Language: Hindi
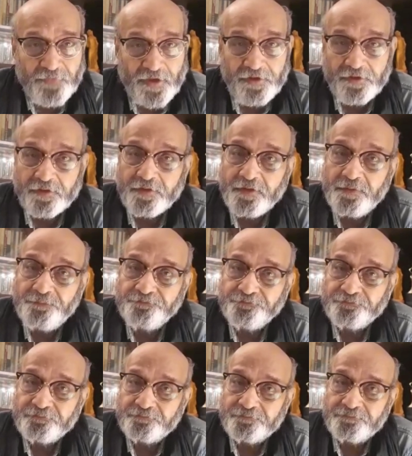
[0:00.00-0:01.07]
एक
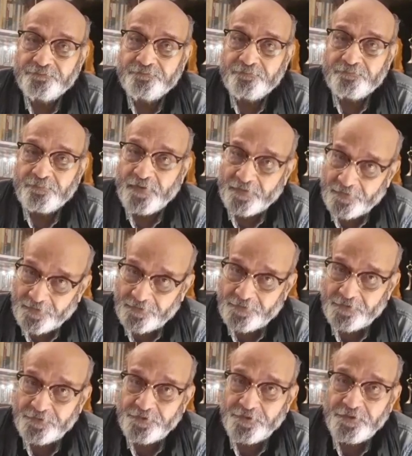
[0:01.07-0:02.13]

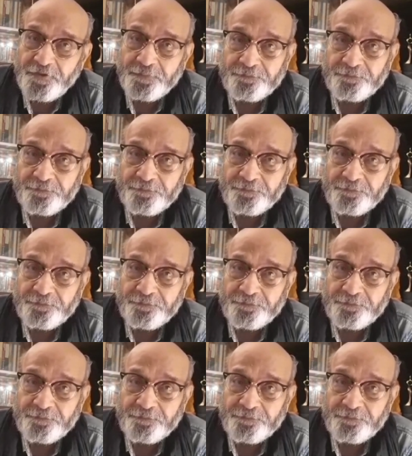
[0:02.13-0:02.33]
मर्यादा दी